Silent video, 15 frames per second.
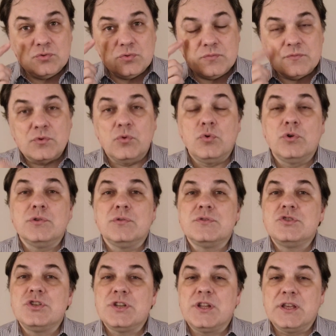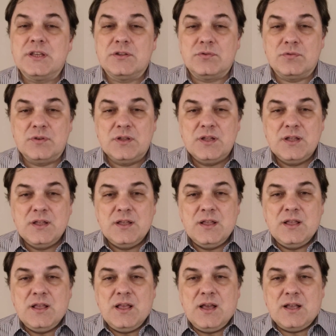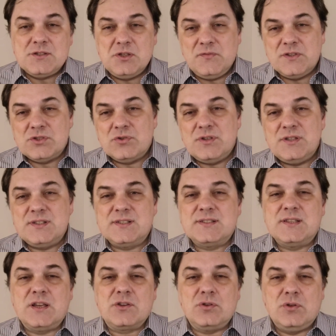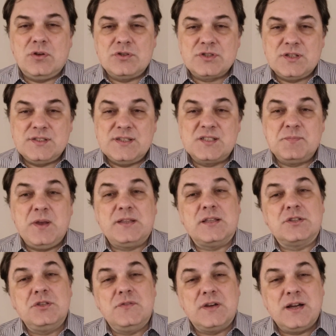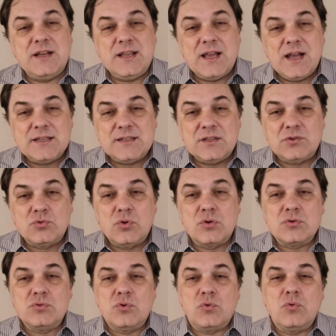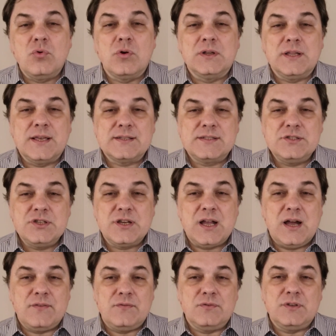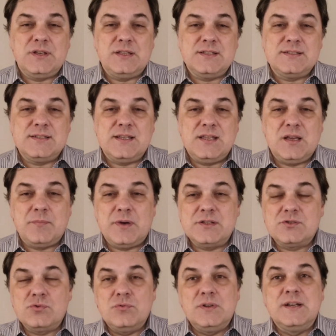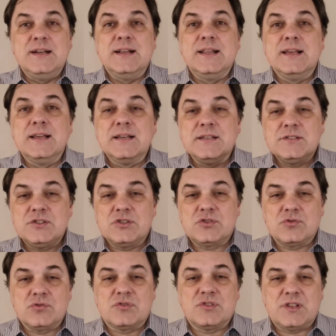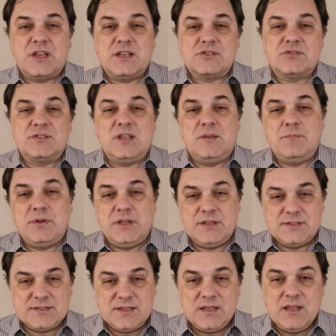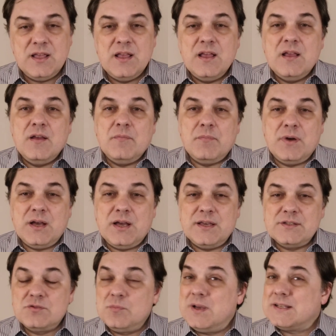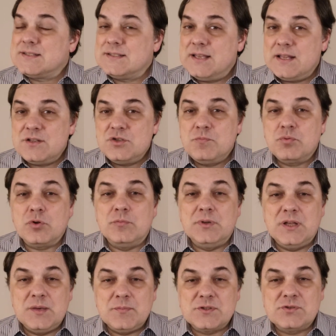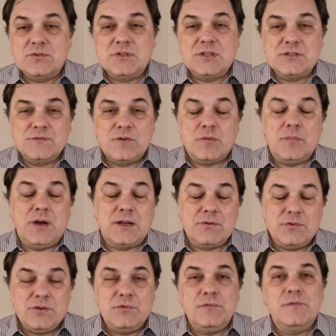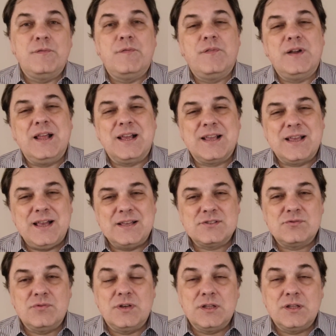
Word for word: do olho direito. As inovações tecnológicas e a expectativa criada em torno do Google Glass indicavam que ele seria mais um grande sucesso da empresa, mas uma série de problemas o transformaram em um fracasso